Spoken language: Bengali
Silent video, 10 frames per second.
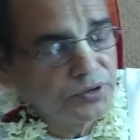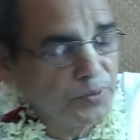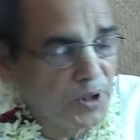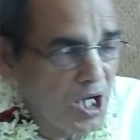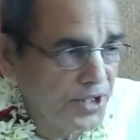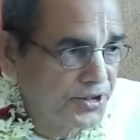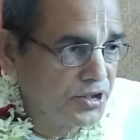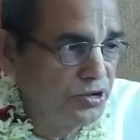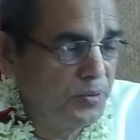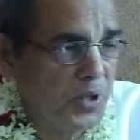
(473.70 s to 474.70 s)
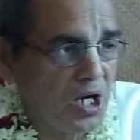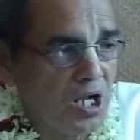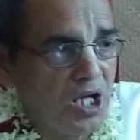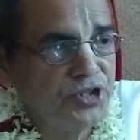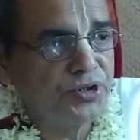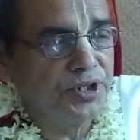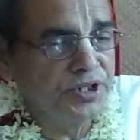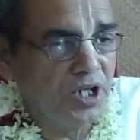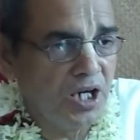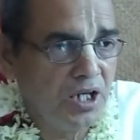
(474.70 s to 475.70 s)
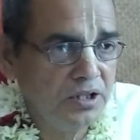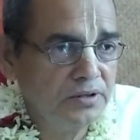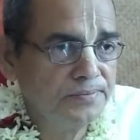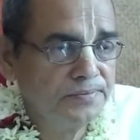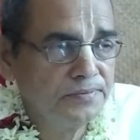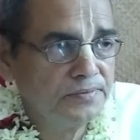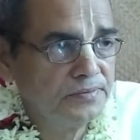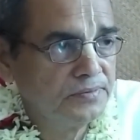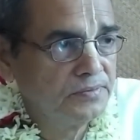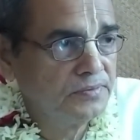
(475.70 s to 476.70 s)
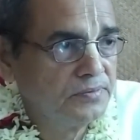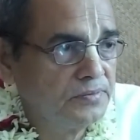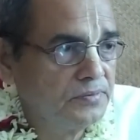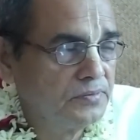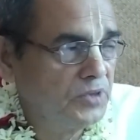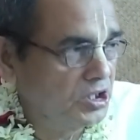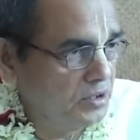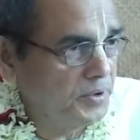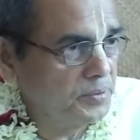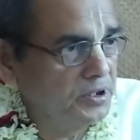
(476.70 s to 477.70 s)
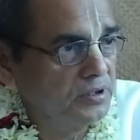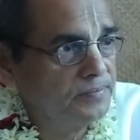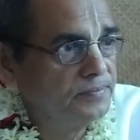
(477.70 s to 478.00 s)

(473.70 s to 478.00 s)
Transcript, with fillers: তোমার হাতটা যদি প্যারালাইজড হয়ে যায় লিখতে পারবে